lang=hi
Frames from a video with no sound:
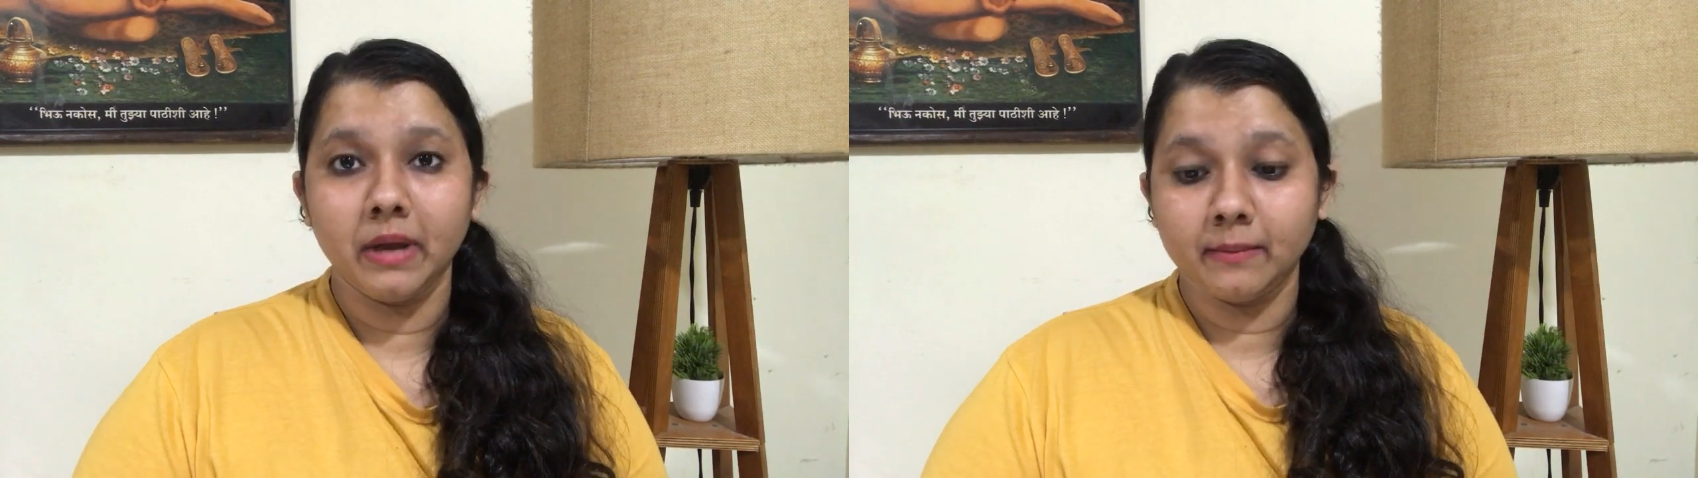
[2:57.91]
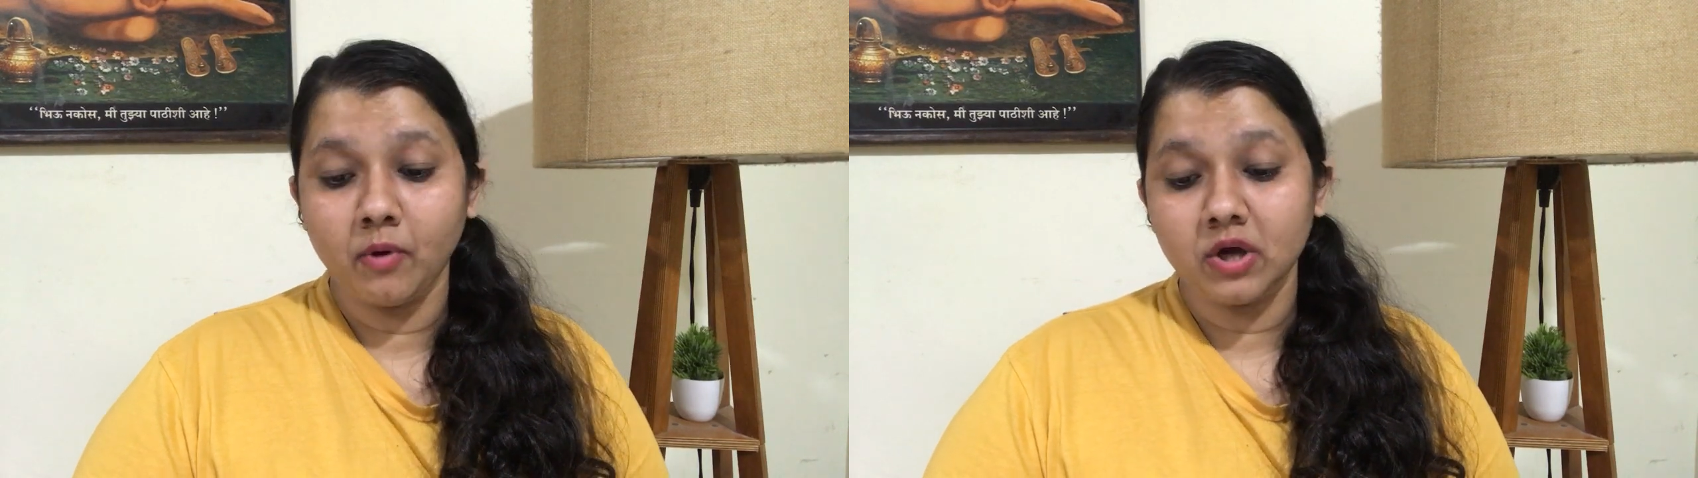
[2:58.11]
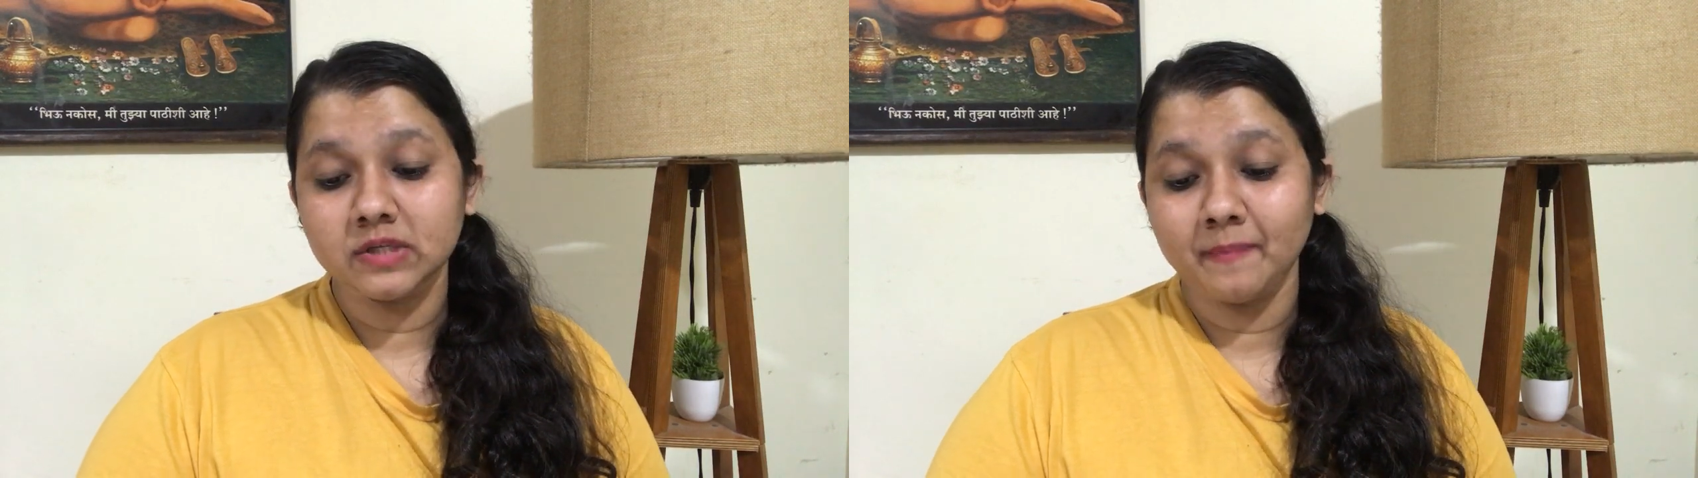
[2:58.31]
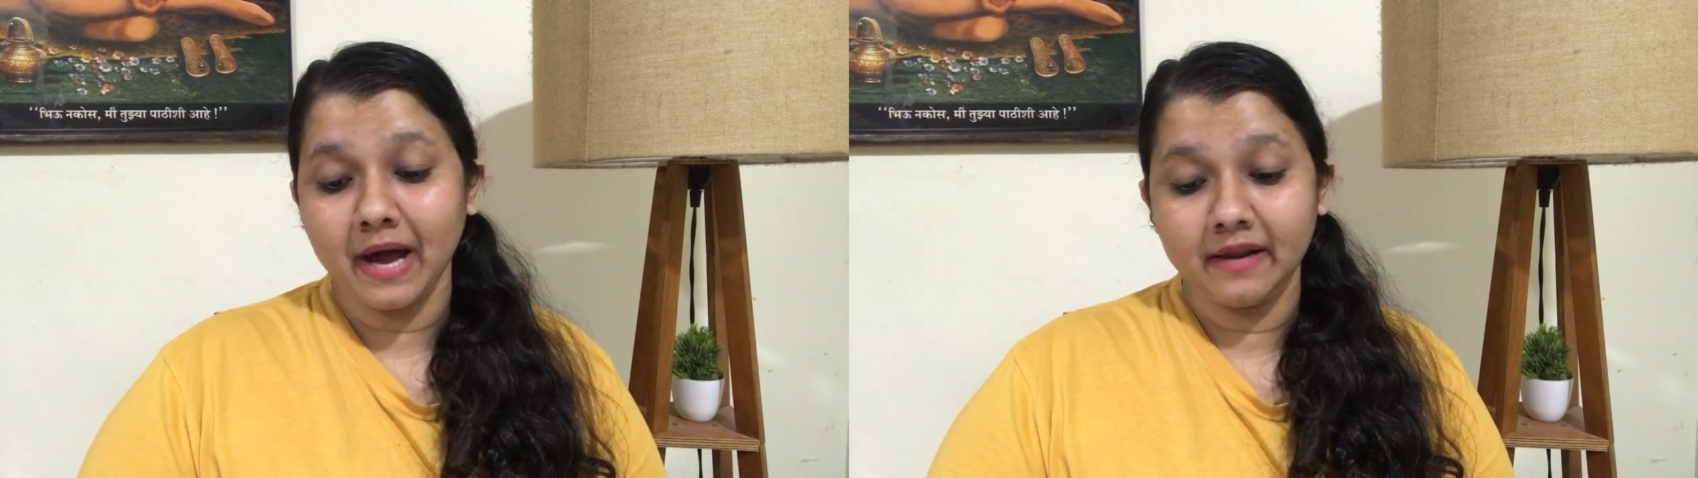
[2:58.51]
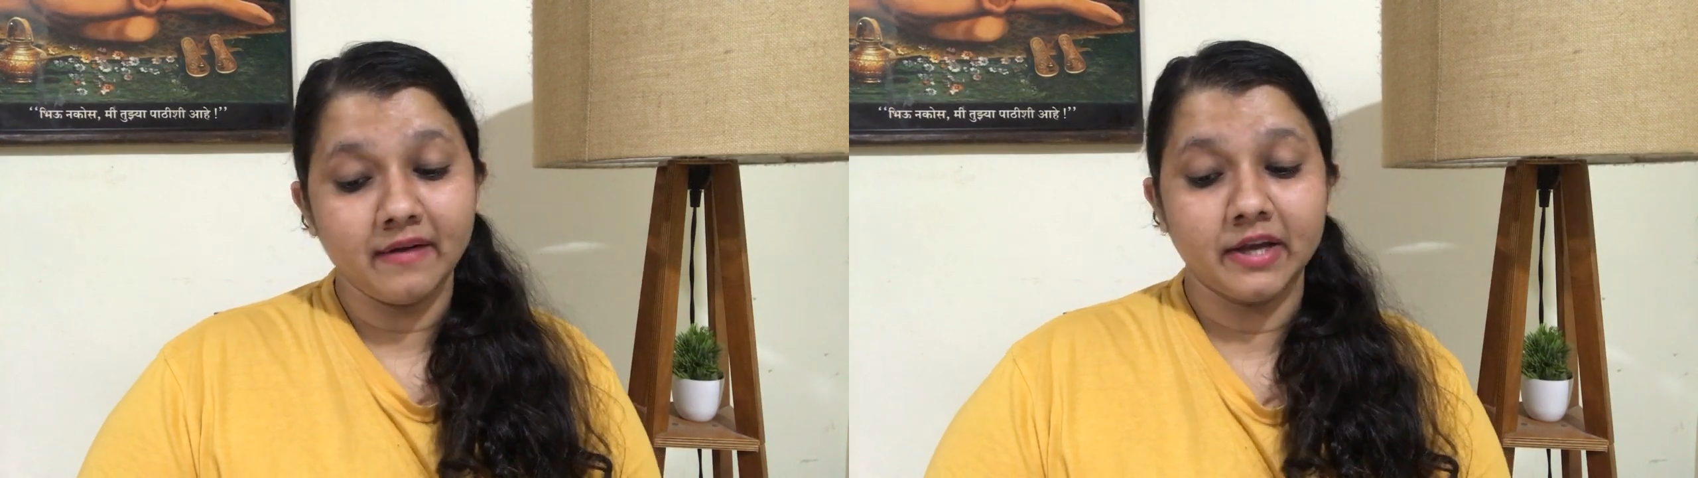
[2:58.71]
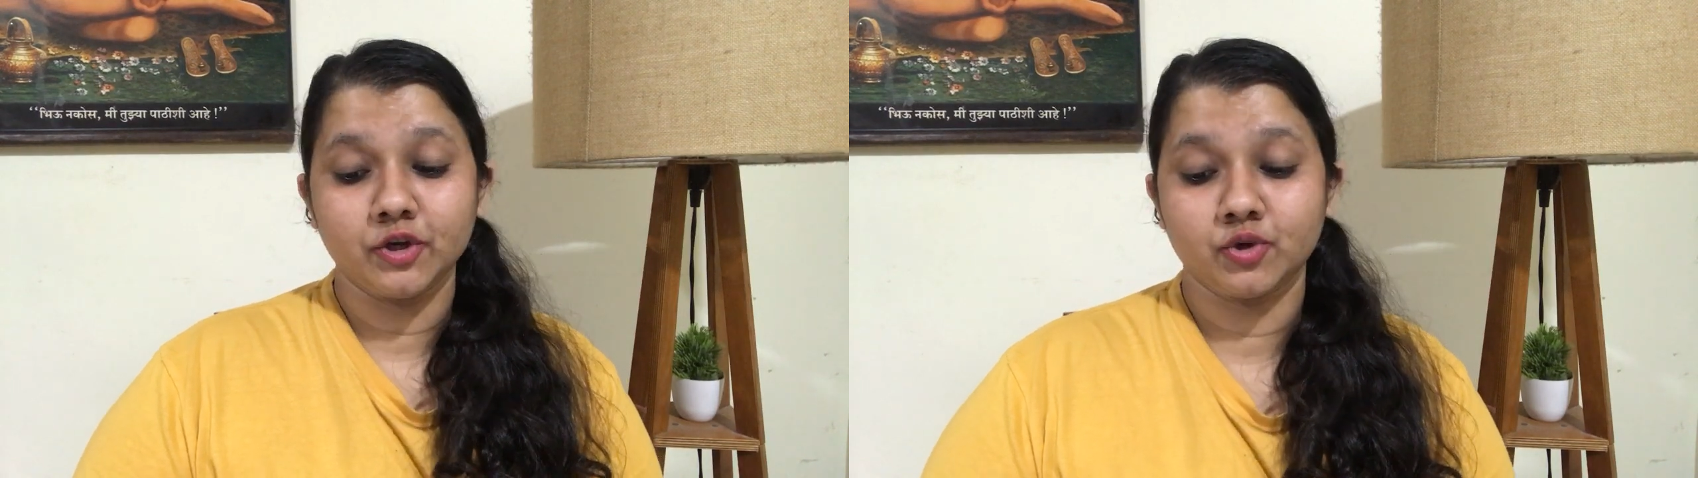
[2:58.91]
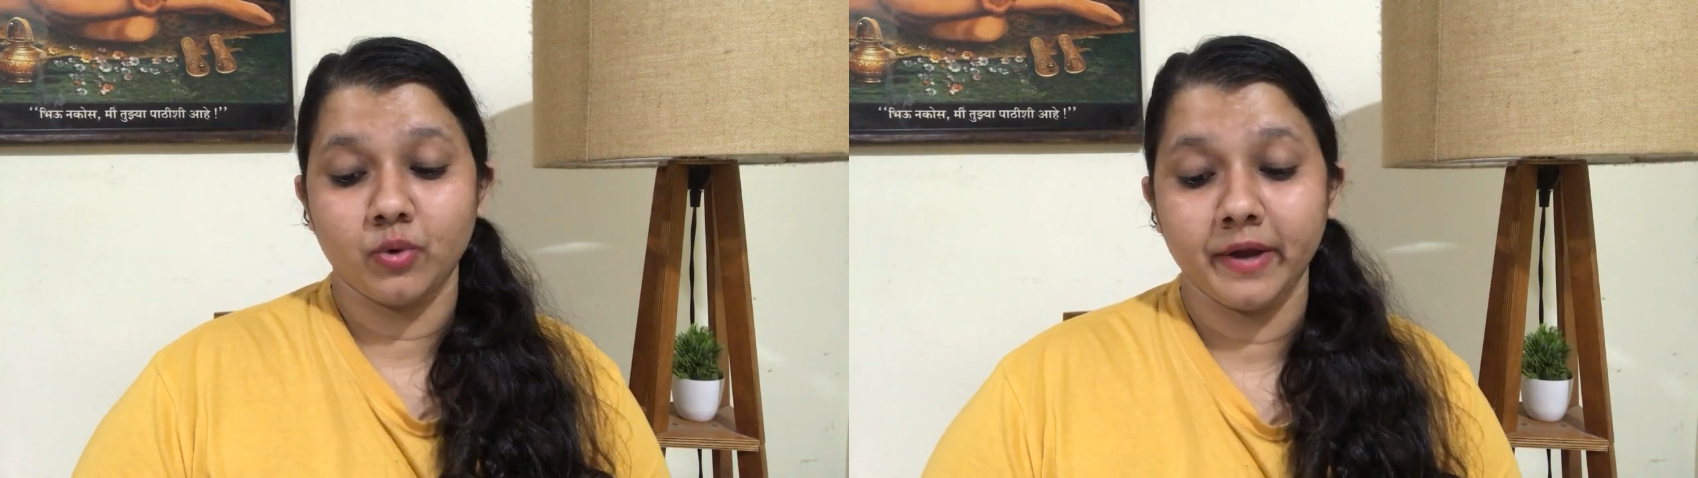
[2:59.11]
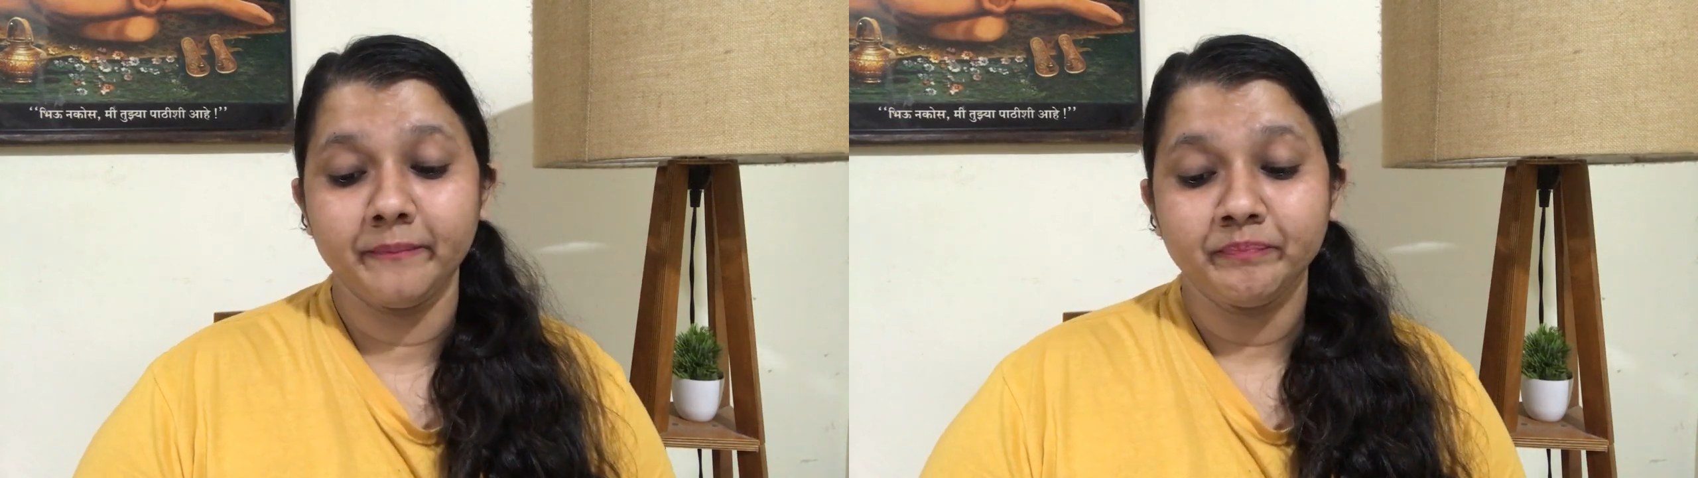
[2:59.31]
बिग बॉस पारिवारिक
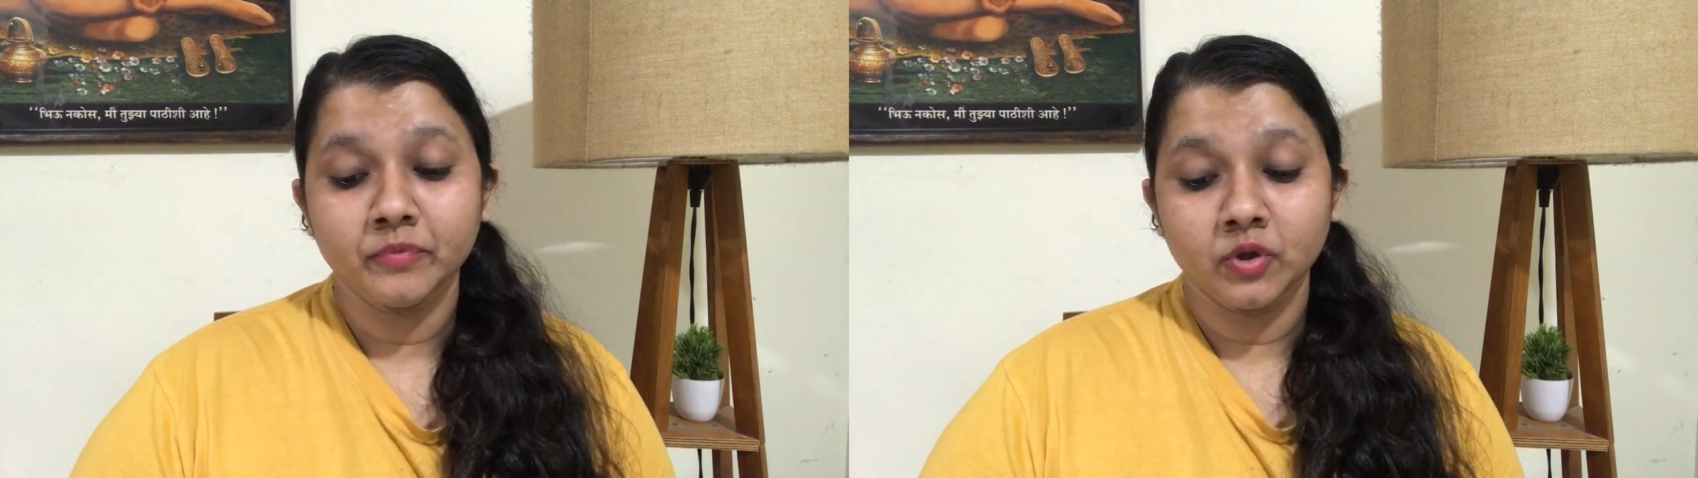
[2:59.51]
शो है